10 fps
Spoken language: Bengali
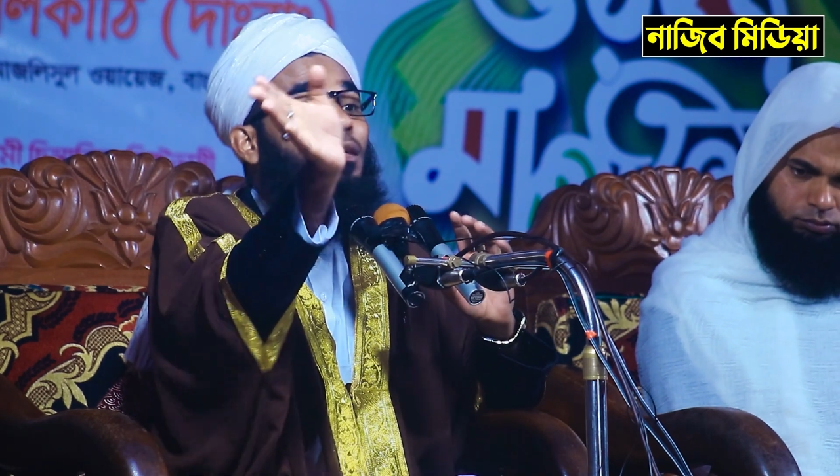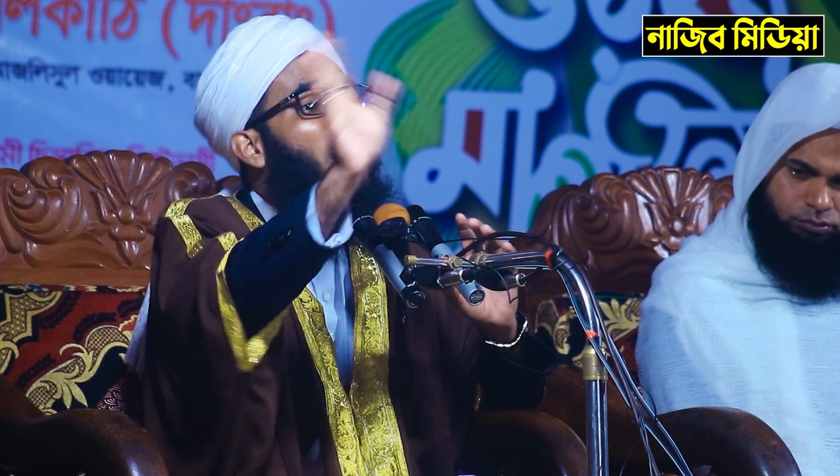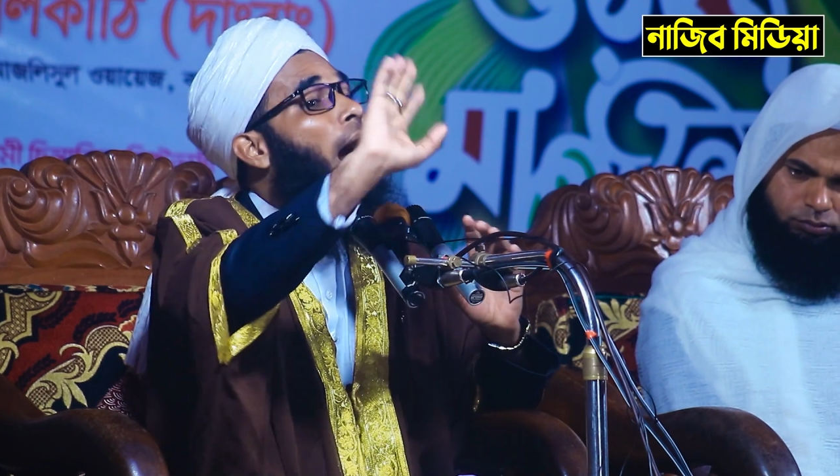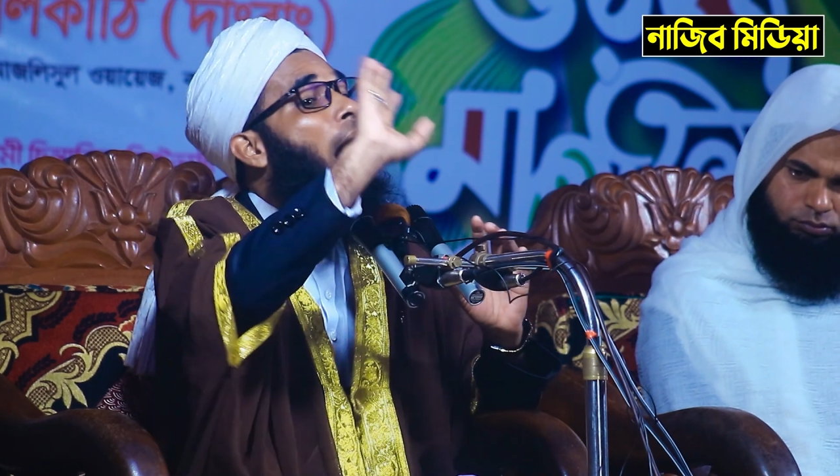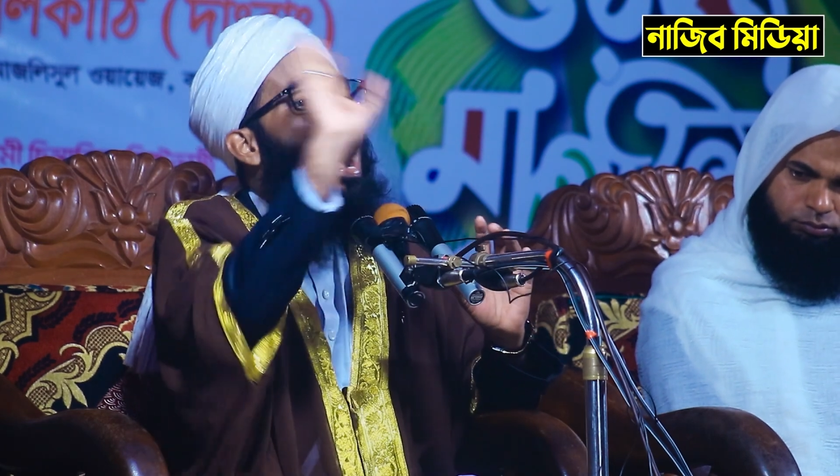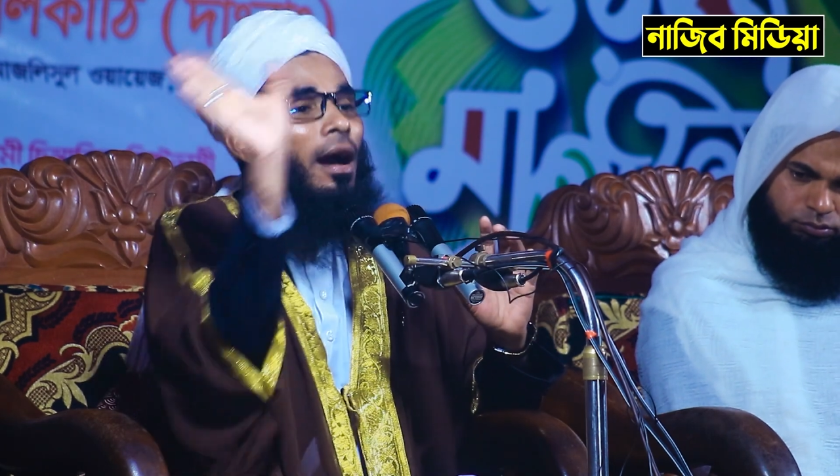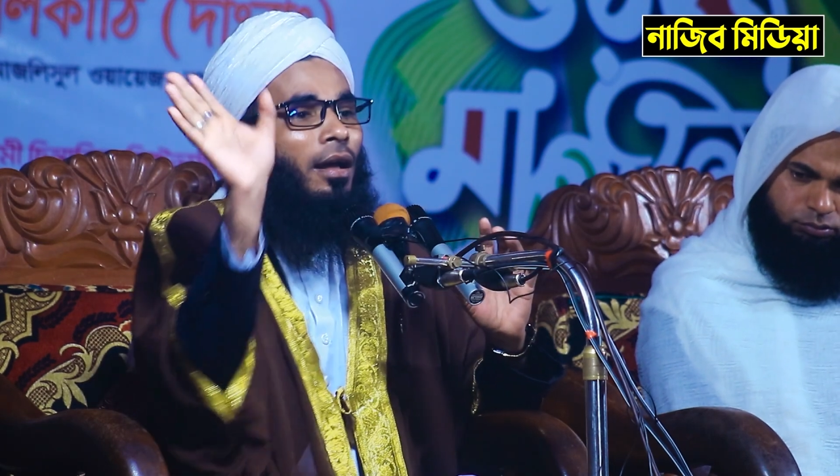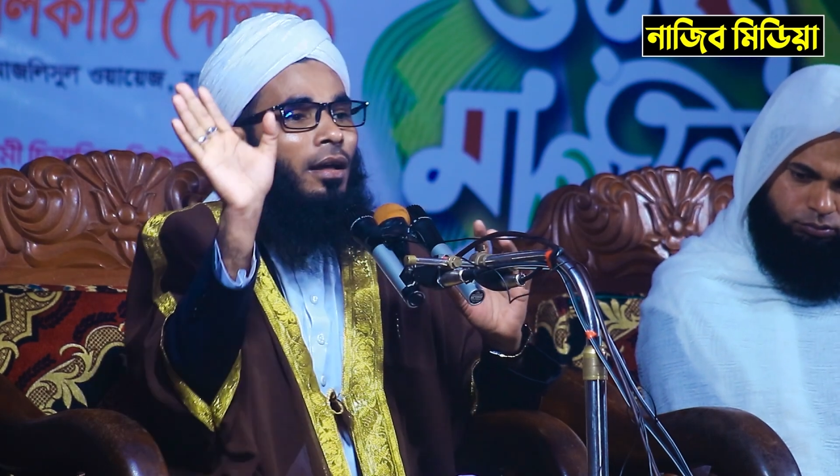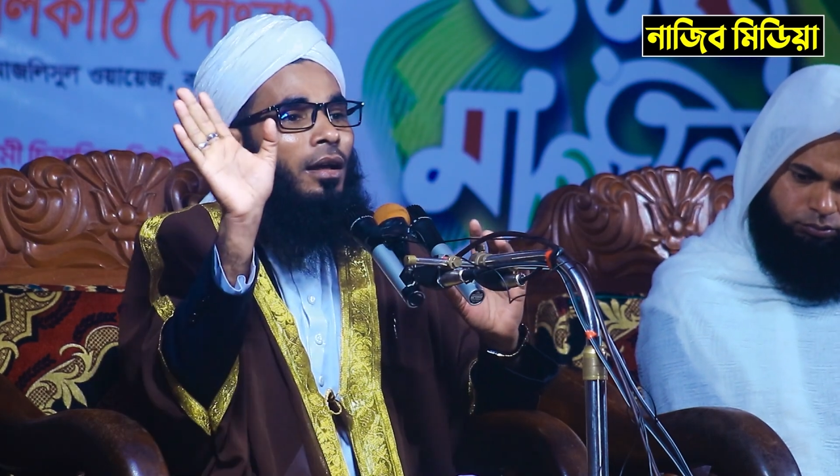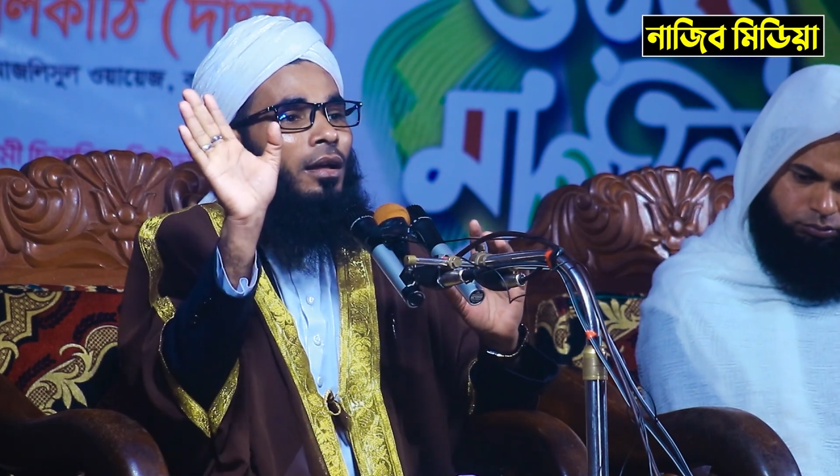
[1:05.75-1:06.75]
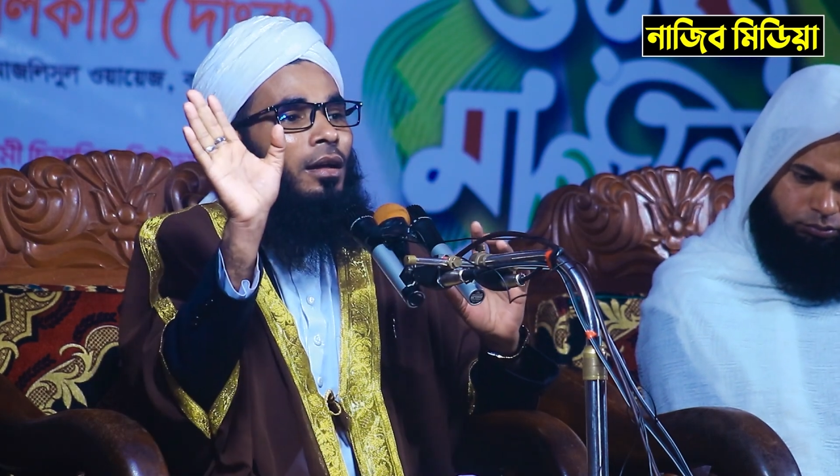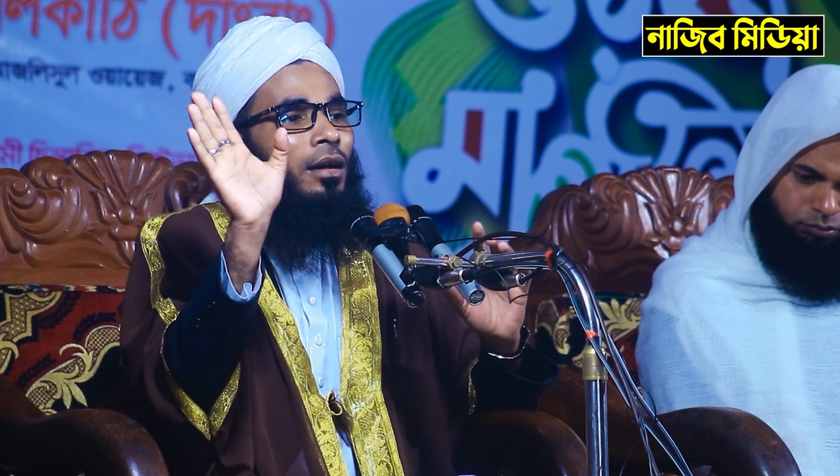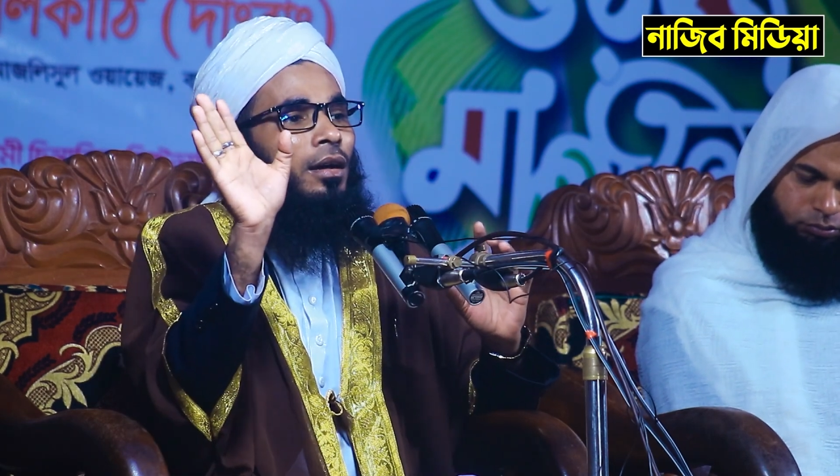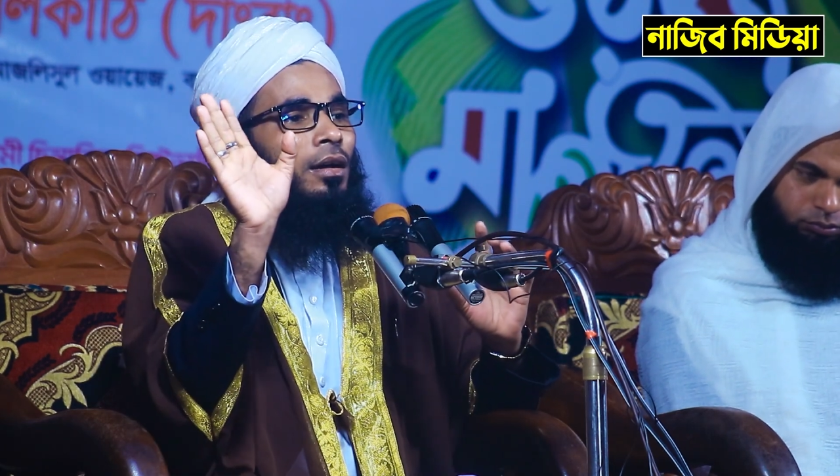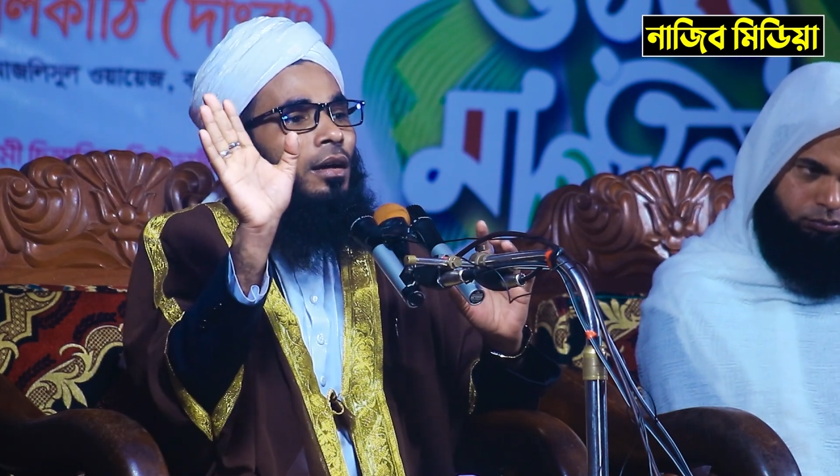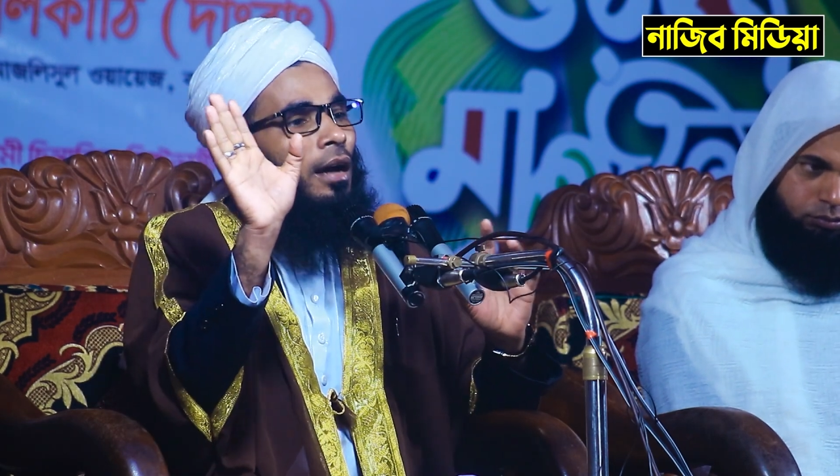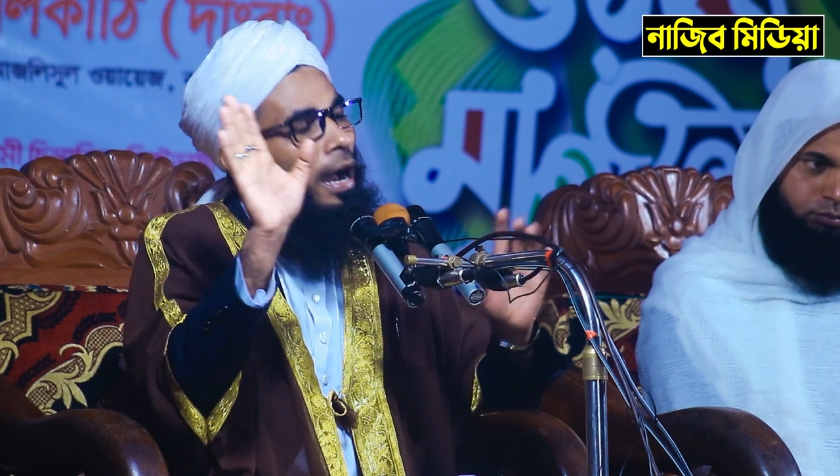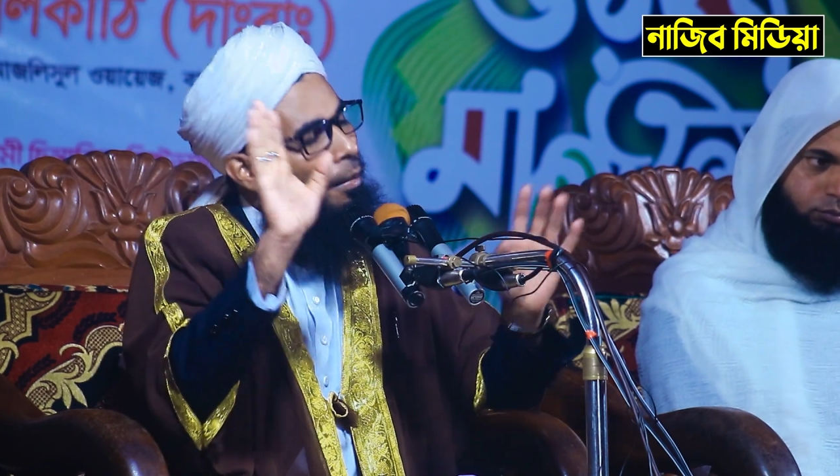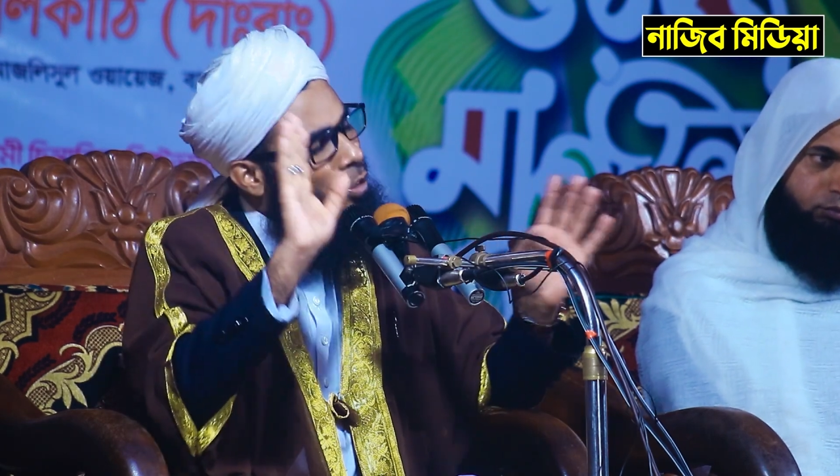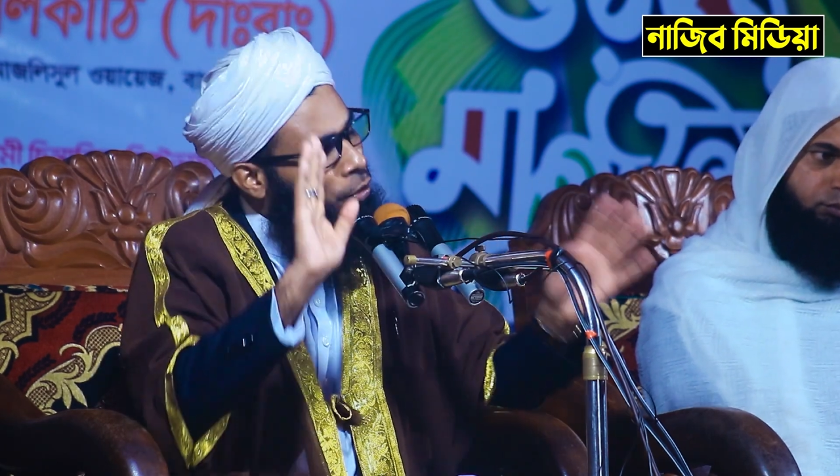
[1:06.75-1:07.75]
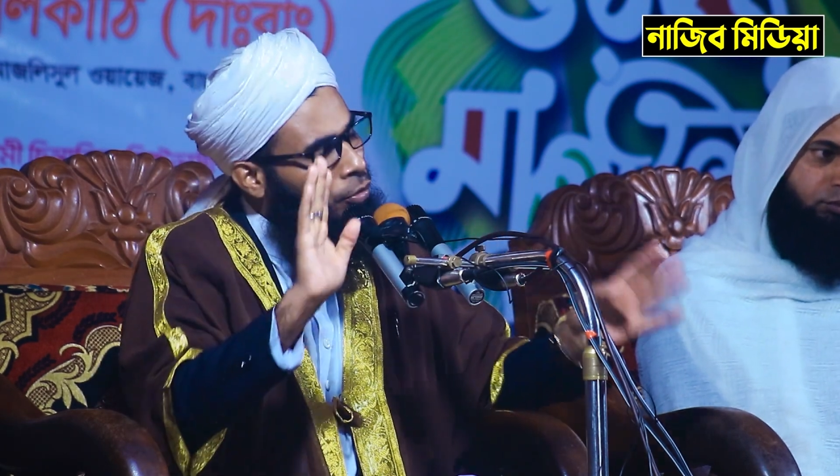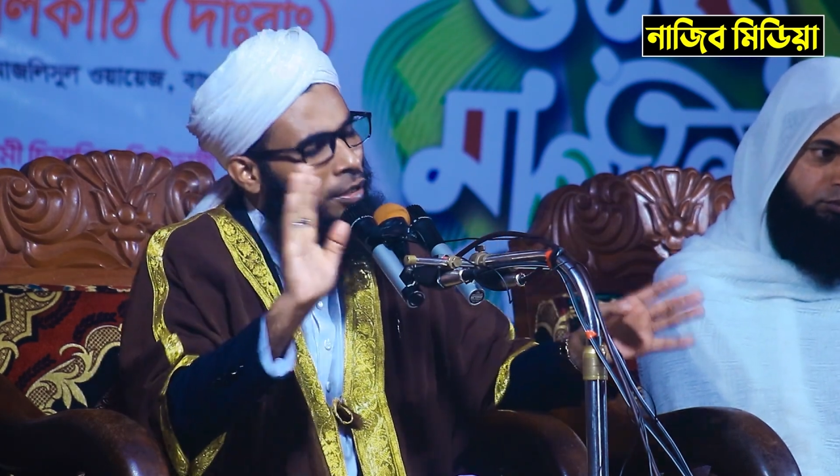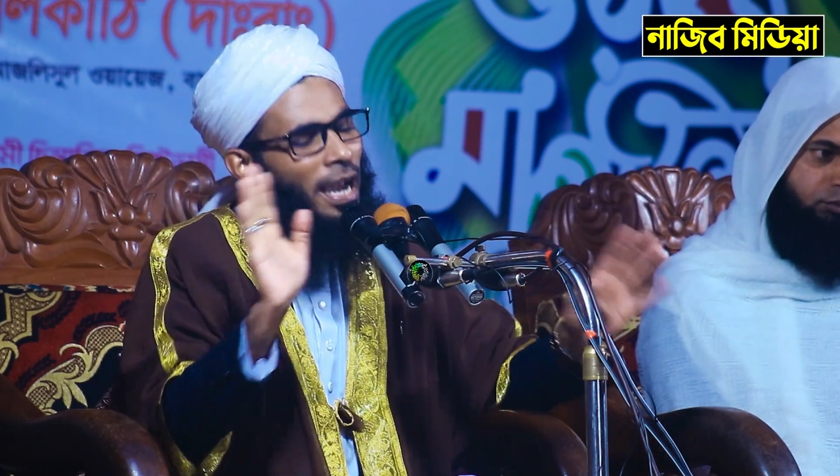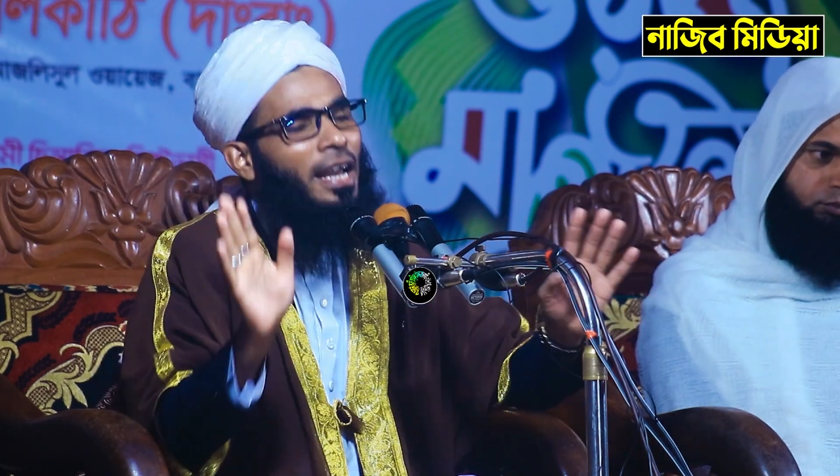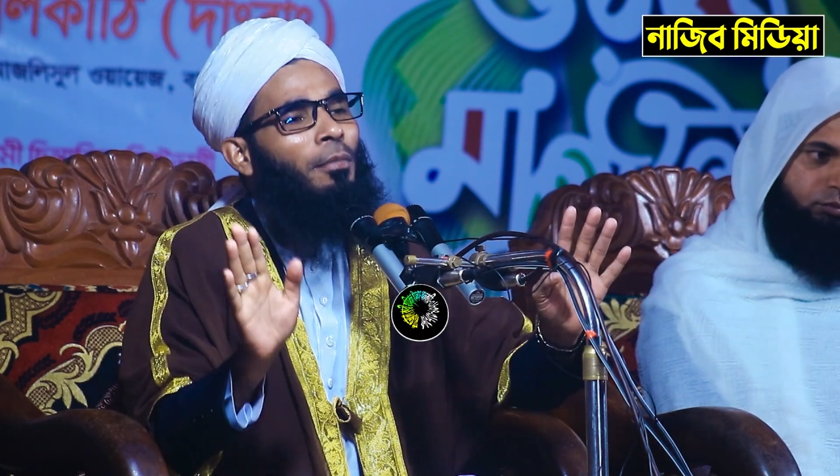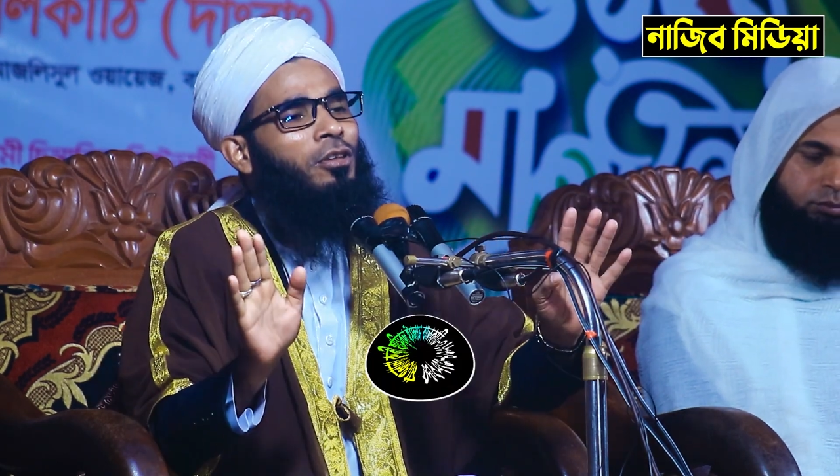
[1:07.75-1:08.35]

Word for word: না আমি শুই নাইয়া